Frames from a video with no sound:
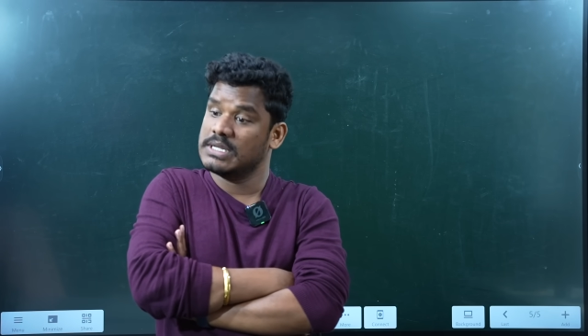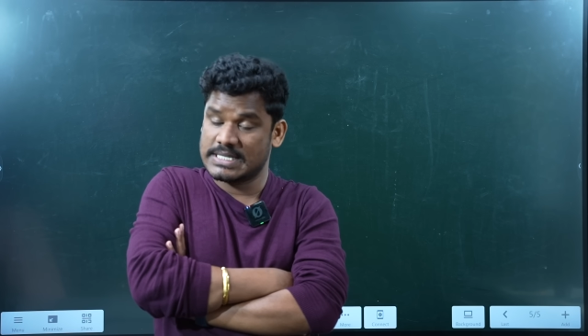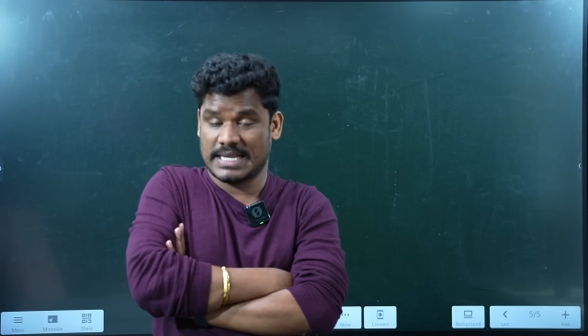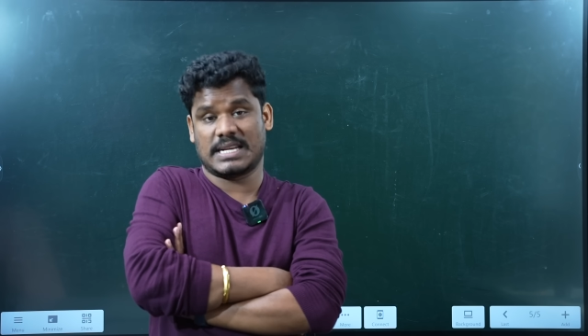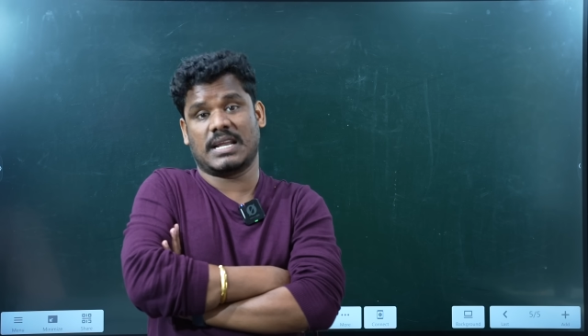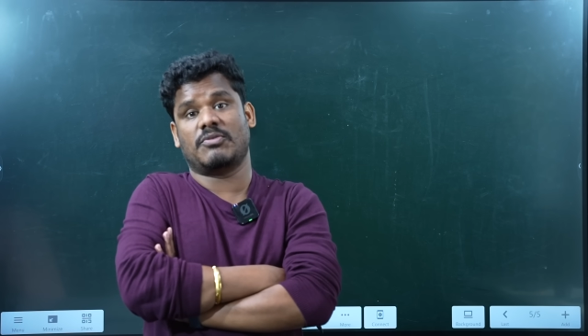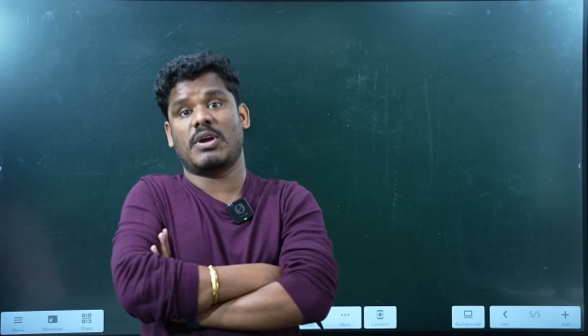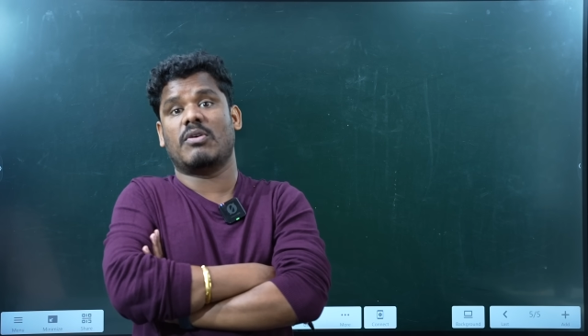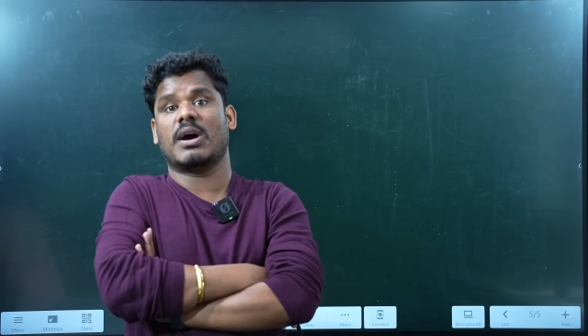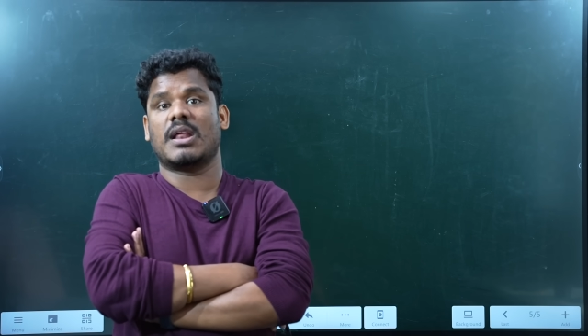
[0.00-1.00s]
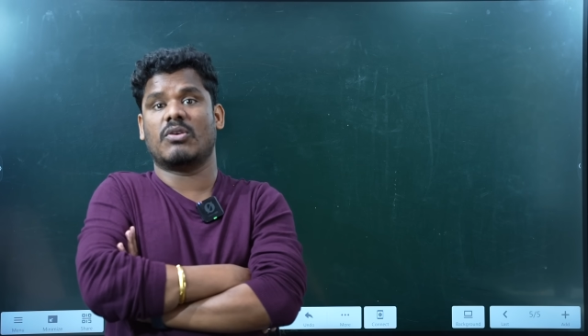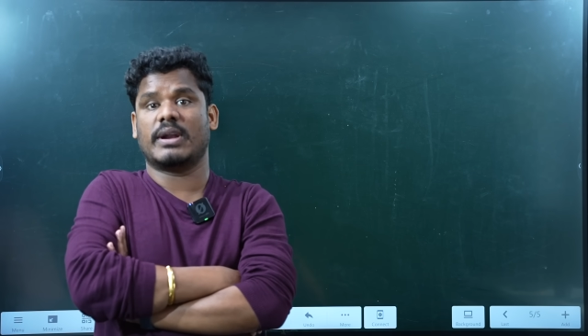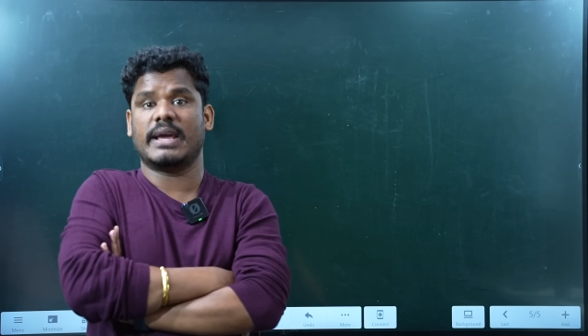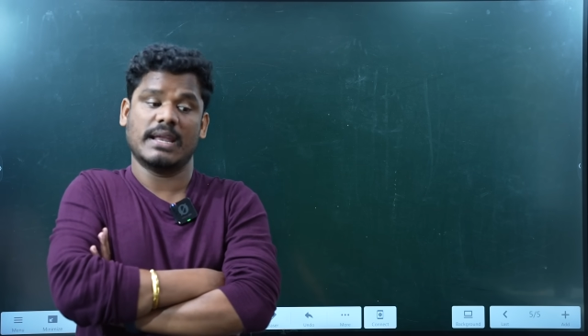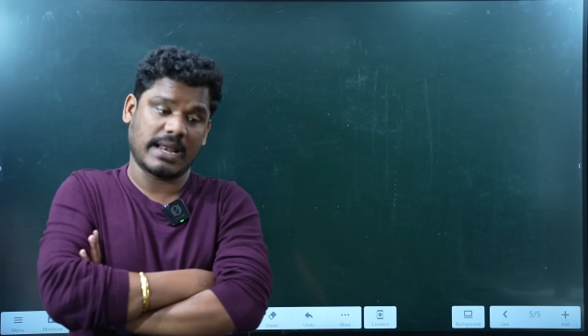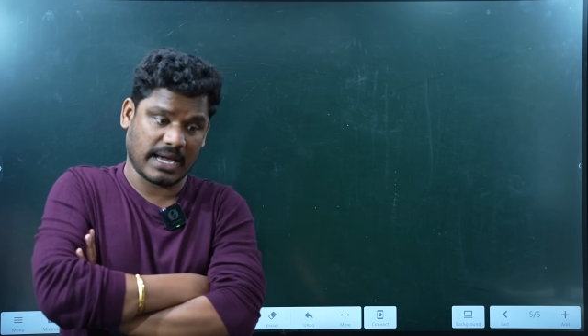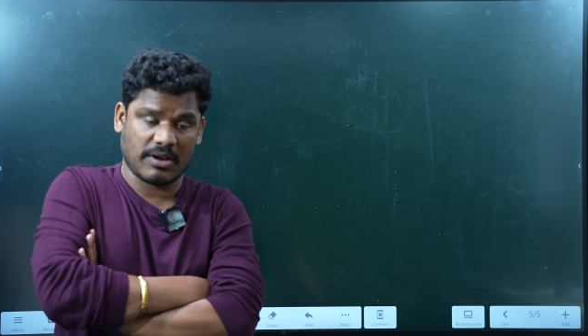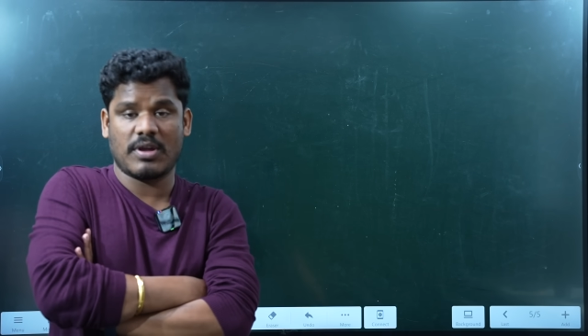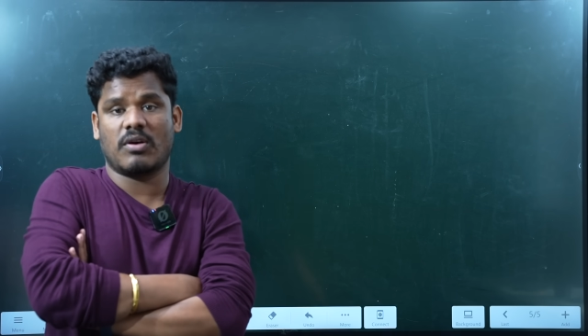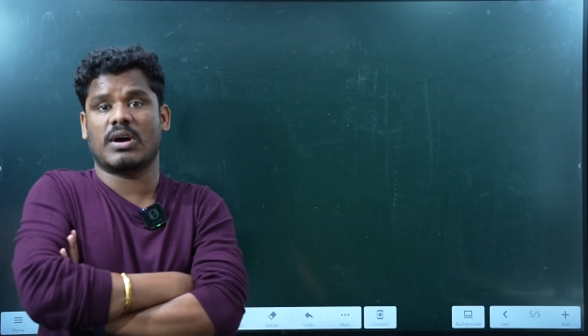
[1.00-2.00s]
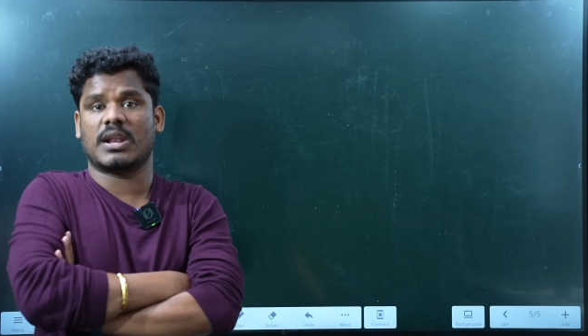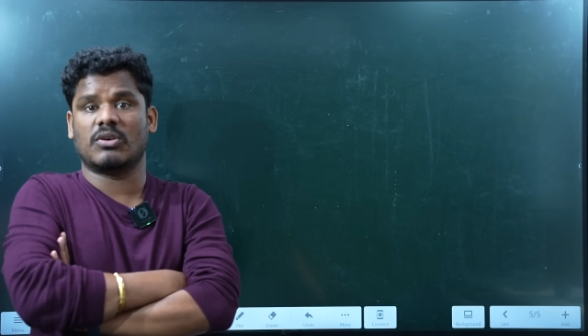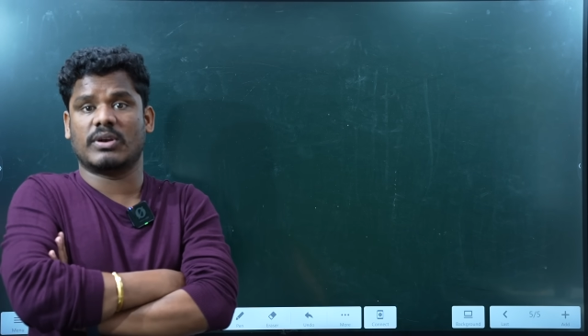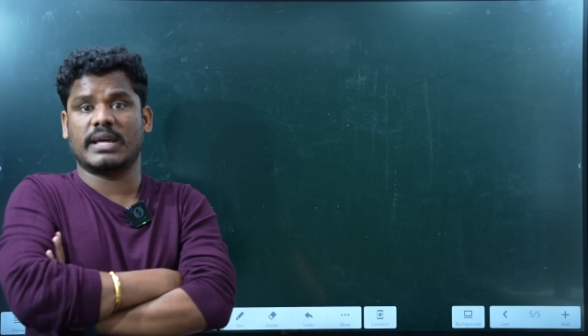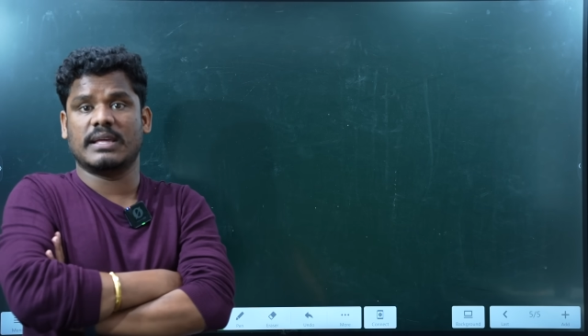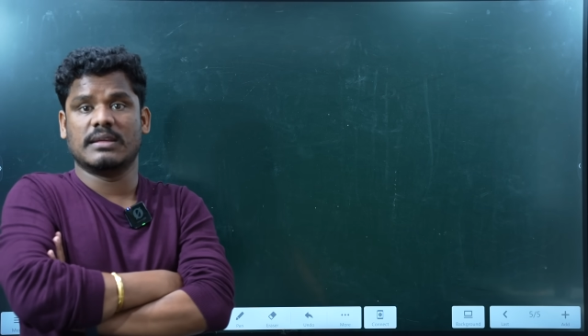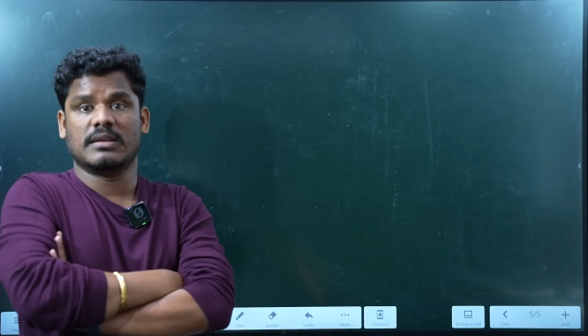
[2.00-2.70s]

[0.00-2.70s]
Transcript: చంద్రగిరి వ్యవహారాలు ఉన్నాయి నగర వ్యవహారాలు ఉన్నాయి